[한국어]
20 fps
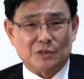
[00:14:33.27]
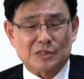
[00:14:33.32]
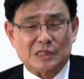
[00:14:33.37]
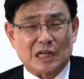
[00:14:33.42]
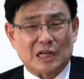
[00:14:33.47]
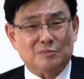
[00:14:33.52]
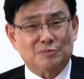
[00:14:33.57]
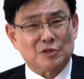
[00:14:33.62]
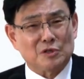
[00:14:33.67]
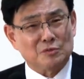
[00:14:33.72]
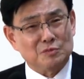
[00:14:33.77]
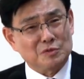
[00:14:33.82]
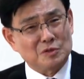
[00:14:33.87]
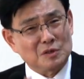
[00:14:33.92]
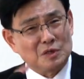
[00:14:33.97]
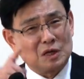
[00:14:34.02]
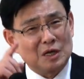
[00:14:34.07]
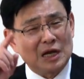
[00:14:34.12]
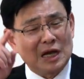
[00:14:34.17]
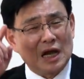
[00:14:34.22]
사람들은
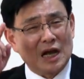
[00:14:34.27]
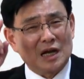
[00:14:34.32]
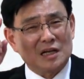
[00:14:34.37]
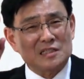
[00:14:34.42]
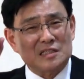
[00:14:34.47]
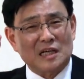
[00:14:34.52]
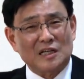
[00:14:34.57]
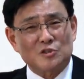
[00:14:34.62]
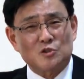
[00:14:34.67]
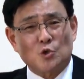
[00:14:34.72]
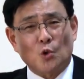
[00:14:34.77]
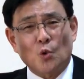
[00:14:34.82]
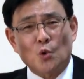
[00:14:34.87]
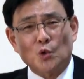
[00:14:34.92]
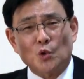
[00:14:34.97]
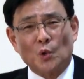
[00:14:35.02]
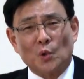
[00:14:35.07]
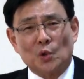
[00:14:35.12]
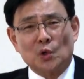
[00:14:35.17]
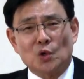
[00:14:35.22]
항상
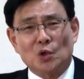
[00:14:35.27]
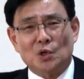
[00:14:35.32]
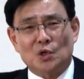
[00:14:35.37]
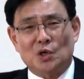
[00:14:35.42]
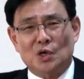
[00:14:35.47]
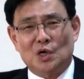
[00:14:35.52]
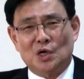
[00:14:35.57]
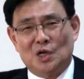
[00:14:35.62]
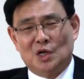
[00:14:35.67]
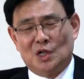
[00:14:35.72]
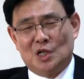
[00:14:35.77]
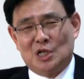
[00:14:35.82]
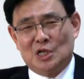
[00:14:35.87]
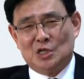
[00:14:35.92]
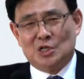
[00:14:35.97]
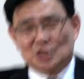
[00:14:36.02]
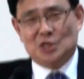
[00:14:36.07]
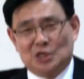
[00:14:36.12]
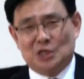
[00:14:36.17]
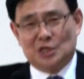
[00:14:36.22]
종교를
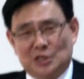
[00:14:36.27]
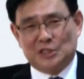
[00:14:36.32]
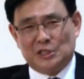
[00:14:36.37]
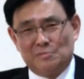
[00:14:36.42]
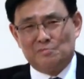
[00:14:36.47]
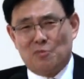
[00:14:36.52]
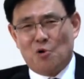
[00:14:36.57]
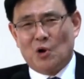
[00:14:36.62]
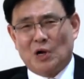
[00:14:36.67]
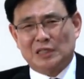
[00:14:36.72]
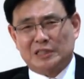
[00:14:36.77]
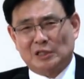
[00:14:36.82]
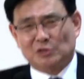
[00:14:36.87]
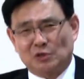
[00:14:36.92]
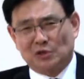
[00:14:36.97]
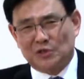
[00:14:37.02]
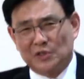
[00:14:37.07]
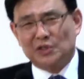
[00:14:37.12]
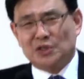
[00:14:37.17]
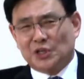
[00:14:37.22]
신봉할
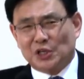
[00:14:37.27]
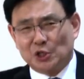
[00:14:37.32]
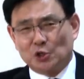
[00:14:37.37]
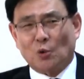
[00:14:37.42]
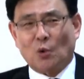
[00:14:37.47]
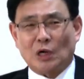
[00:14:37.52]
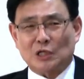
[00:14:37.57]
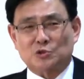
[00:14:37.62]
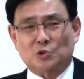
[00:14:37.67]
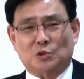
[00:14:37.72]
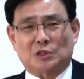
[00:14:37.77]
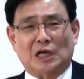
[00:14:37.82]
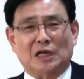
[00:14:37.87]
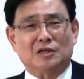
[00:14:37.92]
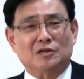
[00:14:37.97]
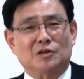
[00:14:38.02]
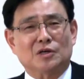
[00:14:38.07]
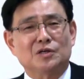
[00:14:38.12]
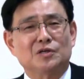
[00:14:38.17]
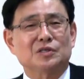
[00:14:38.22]
때도 그 의도가
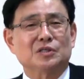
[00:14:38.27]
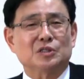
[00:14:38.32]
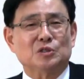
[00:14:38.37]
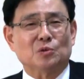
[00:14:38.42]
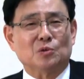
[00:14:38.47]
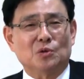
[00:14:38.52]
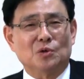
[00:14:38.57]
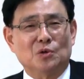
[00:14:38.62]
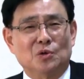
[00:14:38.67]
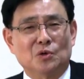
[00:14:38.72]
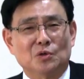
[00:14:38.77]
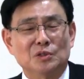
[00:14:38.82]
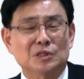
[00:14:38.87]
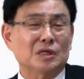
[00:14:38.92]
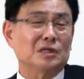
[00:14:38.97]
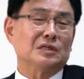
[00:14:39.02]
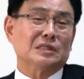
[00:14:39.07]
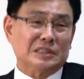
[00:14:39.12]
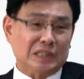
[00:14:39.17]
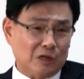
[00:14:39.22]
좋다는 거예요. 의도. 근데
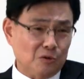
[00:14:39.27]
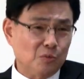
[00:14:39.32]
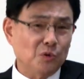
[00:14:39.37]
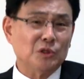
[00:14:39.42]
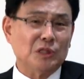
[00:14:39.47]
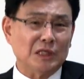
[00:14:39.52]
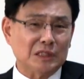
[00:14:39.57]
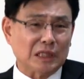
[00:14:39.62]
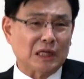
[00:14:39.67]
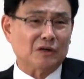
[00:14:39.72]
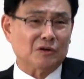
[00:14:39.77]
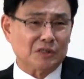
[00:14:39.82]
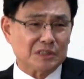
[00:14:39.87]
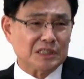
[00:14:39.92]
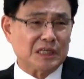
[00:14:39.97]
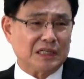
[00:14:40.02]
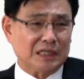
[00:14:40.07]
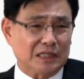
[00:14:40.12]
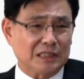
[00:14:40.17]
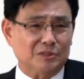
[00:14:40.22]
그게 잘못됐다는
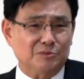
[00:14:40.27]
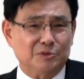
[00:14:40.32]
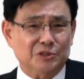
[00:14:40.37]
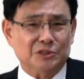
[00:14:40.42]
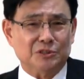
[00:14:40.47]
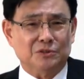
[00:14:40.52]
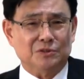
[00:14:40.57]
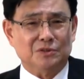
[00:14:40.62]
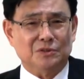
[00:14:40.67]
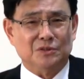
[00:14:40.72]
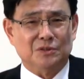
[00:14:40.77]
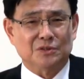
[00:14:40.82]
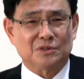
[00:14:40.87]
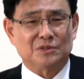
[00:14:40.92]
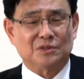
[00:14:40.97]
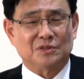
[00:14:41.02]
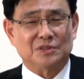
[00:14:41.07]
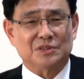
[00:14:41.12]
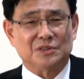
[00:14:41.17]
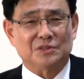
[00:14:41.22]
거지 하나님은요.
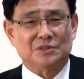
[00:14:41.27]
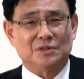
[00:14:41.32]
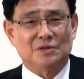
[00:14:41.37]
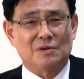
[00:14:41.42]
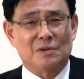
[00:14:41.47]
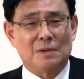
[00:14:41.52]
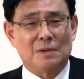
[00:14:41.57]
그것이요.